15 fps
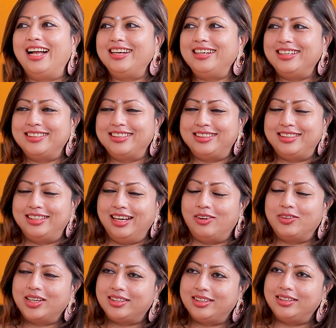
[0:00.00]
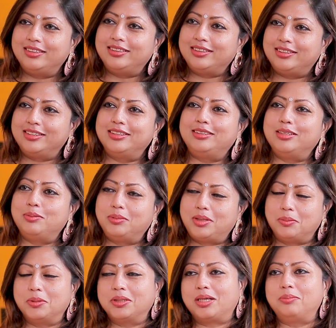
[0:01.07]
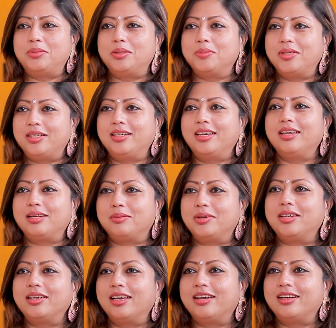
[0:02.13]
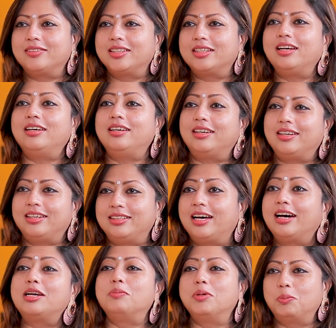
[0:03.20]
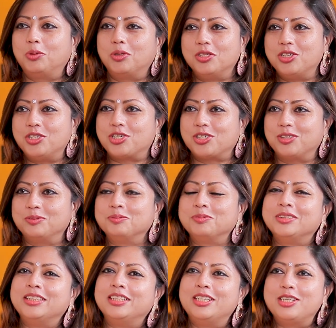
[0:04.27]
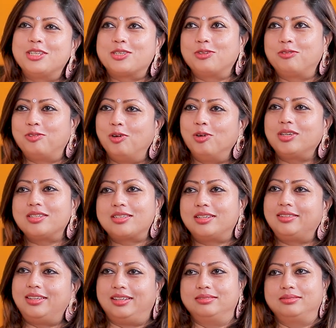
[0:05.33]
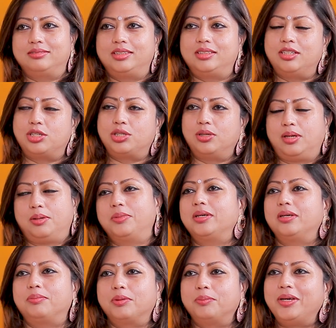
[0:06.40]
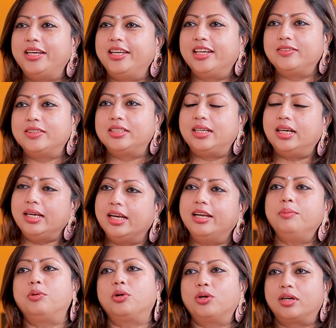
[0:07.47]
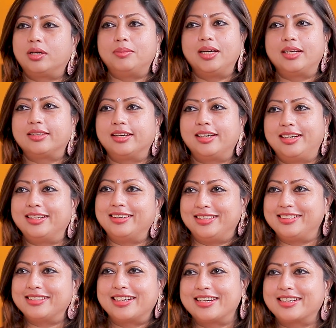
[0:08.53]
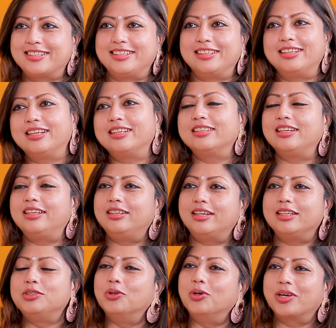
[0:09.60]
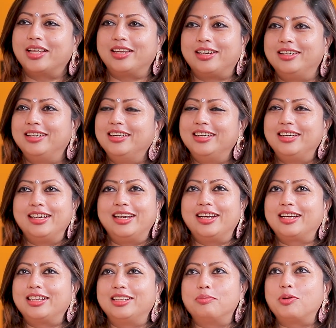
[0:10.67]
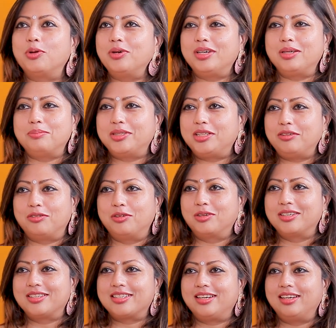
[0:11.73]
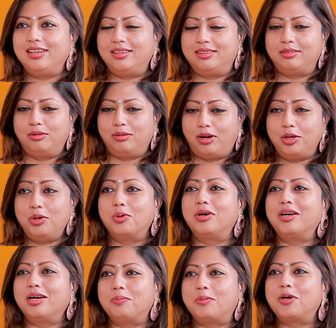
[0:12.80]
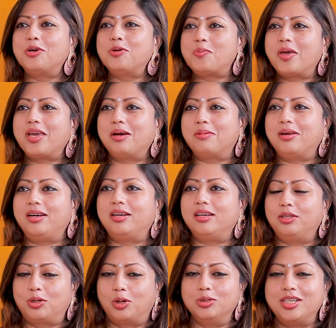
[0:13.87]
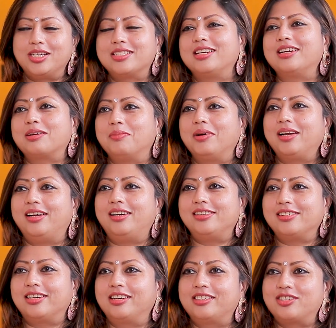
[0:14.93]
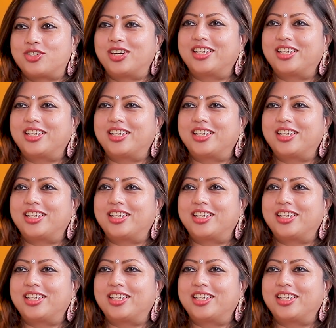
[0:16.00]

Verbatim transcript: ஆனால் அது அவங்க திருத்த திருத்த நம்ம தமிழ் மெருகேற மெருகேறது தான் அந்த அருமை புரிஞ்சிச்சு ஸோ ஃபோக்கஸ் அதுதான் நம்ம இப்போ மீடியான்னு வந்துட்டால் என்ன ப்ரோக்ராமாக இருந்தால் என்ன கரெக்டாக அதனால் அது ஓகே தான் எனக்கு அந்த ப்ரோக்ராம் பற்றி ஃபோக்கஸ் இல்லை ஐயோ ஒழுங்காக பண்ணுமே அப்படின்ட்டு அது கோச்சிங் சென்டர் மாதிரி ஆயிடுச்சு எங்களுக்கு